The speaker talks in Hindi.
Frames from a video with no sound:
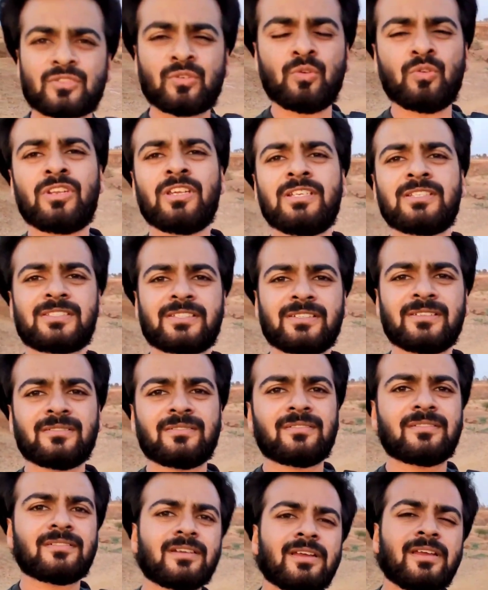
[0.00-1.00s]
स्कूटी से
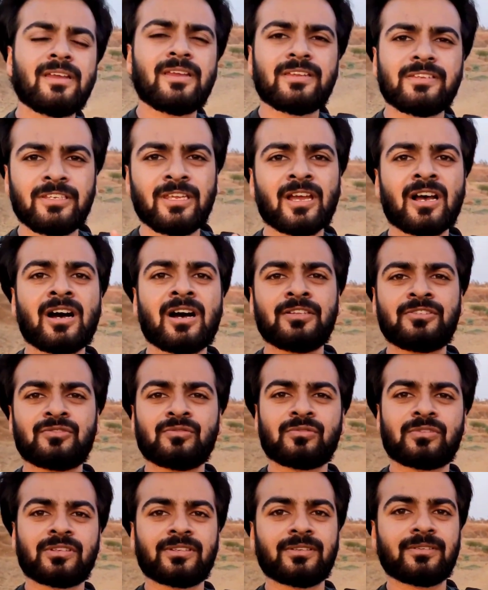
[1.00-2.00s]
यहाँ आ
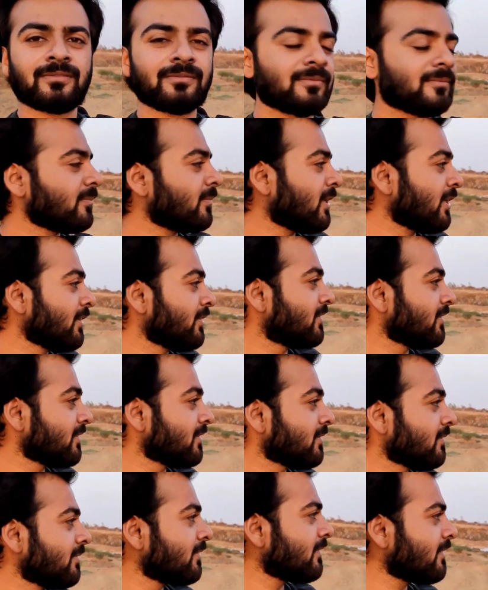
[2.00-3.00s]
चुके हैं
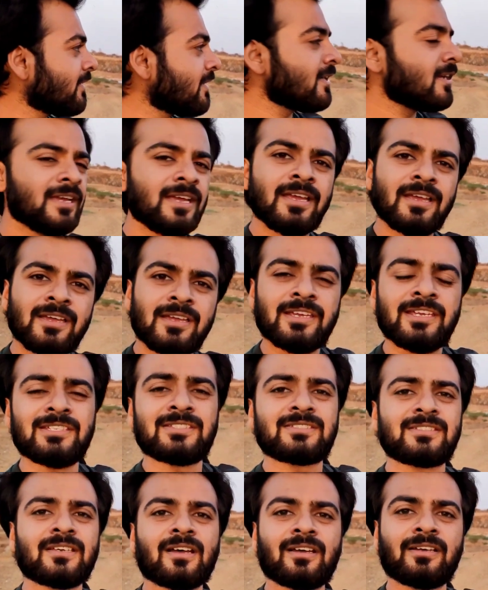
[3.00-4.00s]
बट
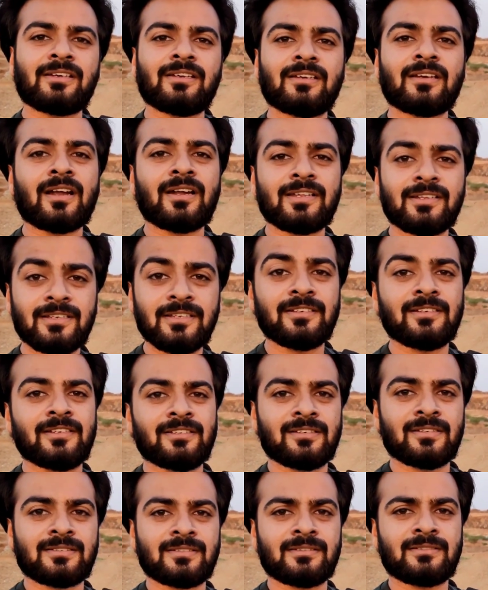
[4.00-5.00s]
इससे आगे गाड़ी नहीं
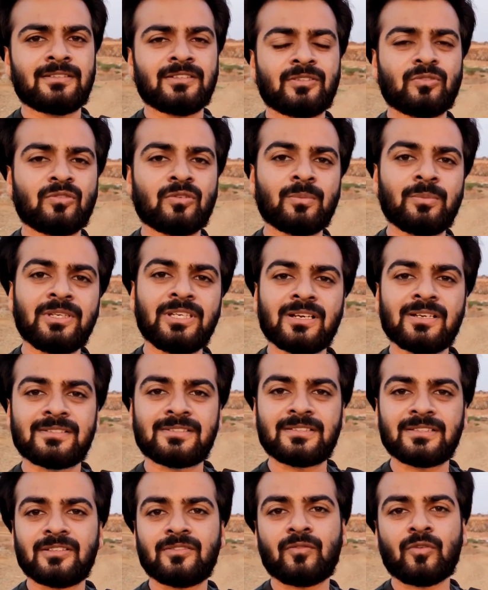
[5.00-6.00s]
ले जा सकते तो अभी
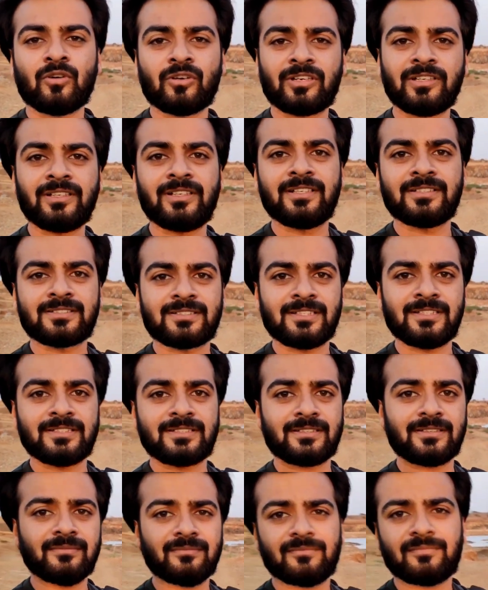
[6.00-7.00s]
यहाँ से वॉकिंग
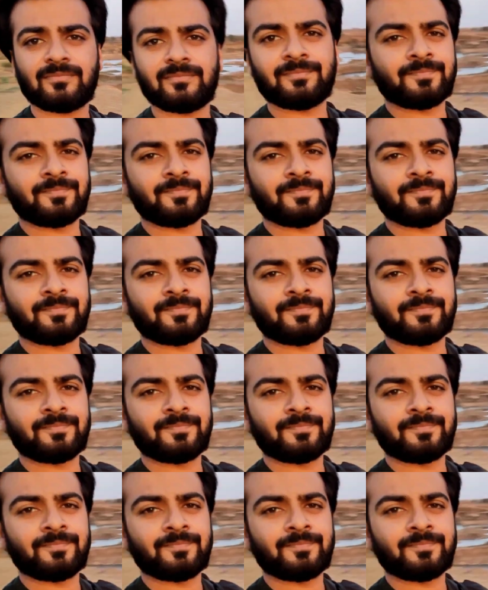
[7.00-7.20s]
डिस्टेंस है